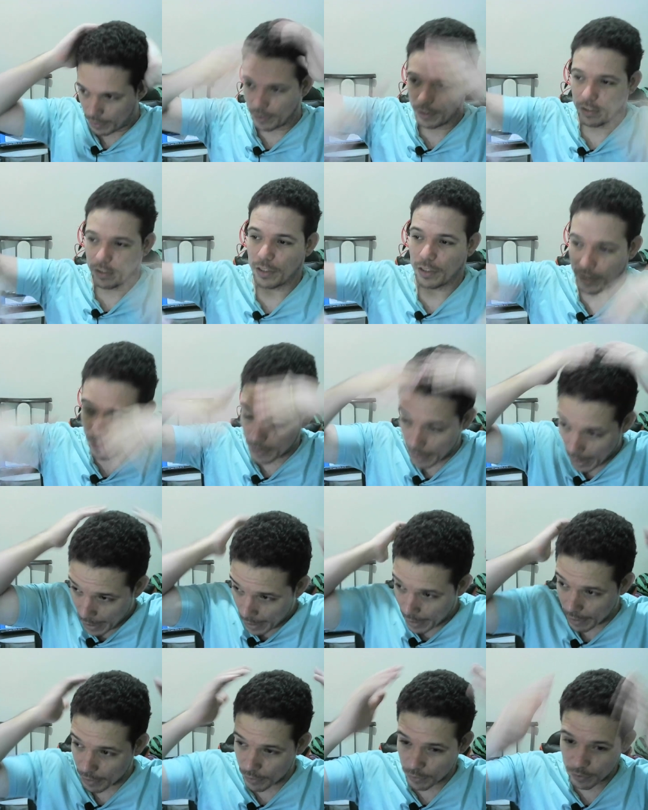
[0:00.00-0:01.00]

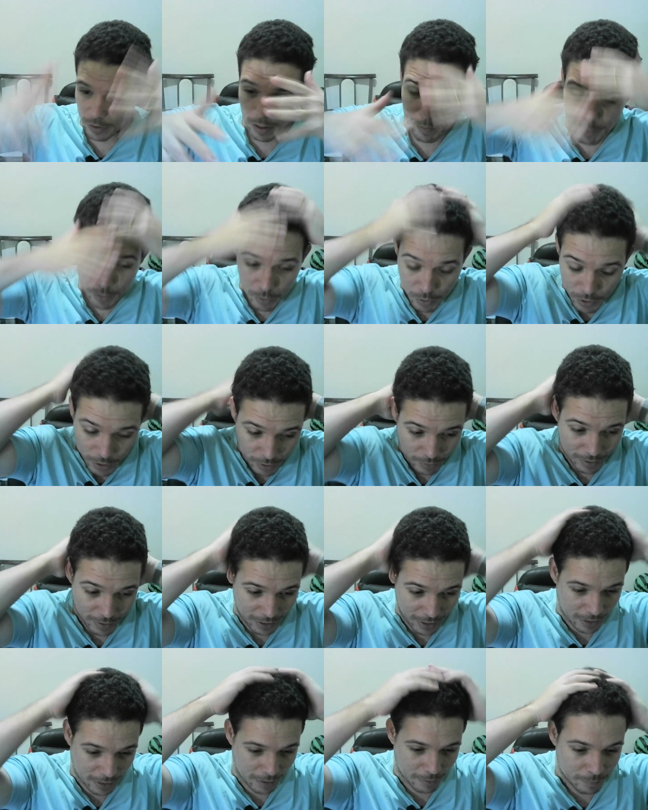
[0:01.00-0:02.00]
agitado. É meu jeito,
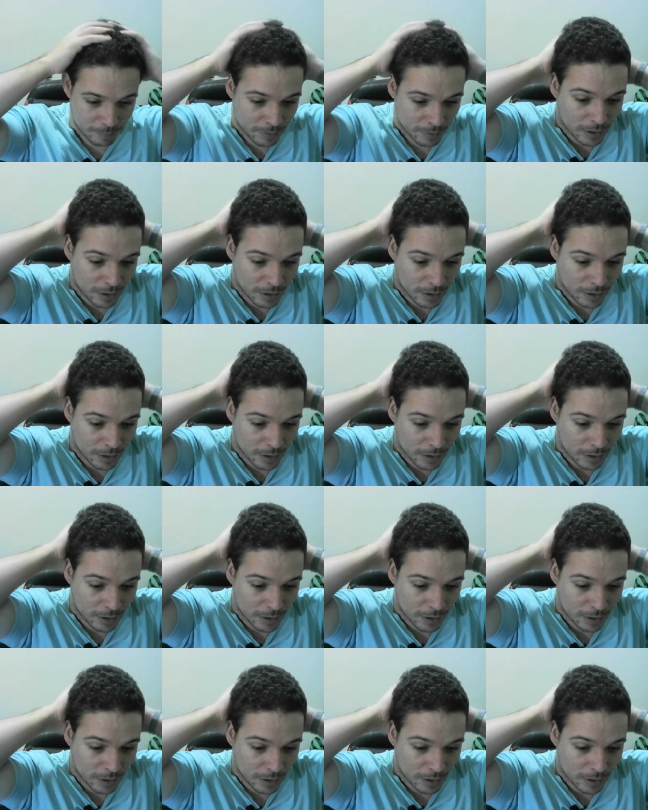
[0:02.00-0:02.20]
galera.